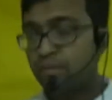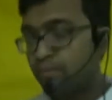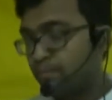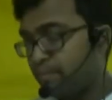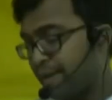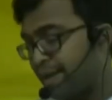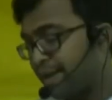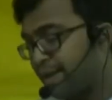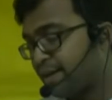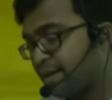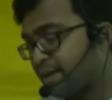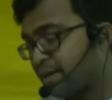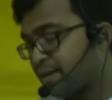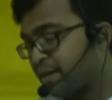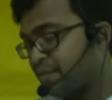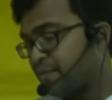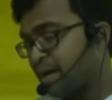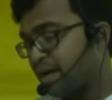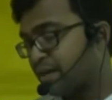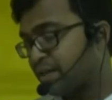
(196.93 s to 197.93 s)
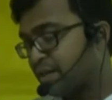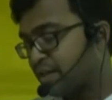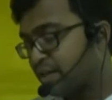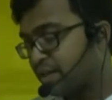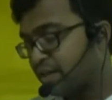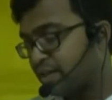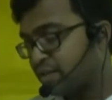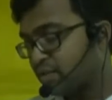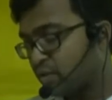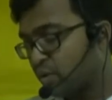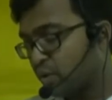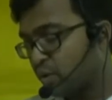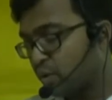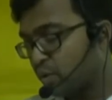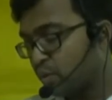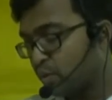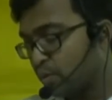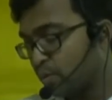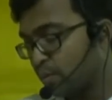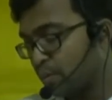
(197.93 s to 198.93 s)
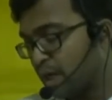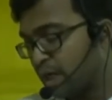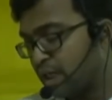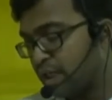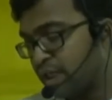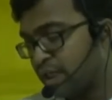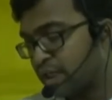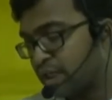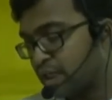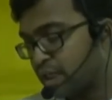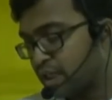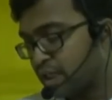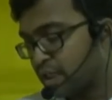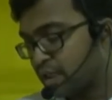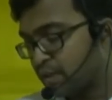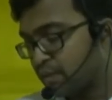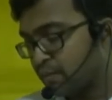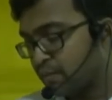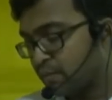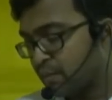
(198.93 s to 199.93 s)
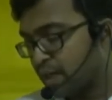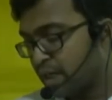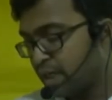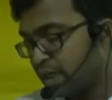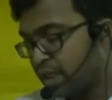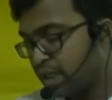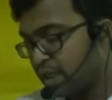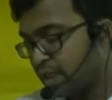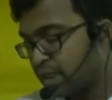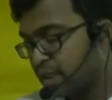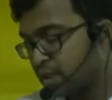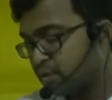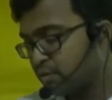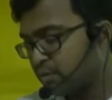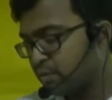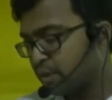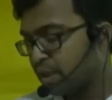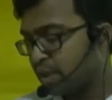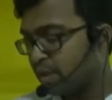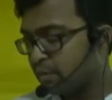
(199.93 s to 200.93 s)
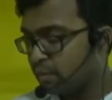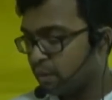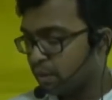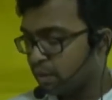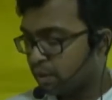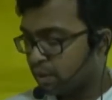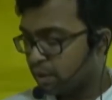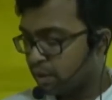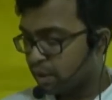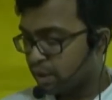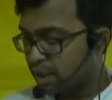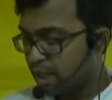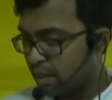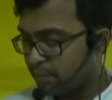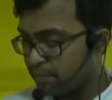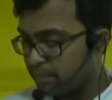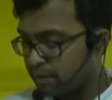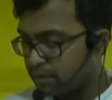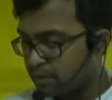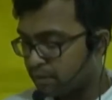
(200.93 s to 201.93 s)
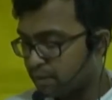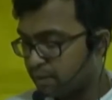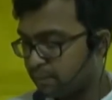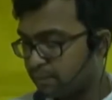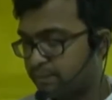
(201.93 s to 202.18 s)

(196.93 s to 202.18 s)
पे करना बाकी है किसको मालिक मालिक का एडजस्टमेंट मतलब कैपिटल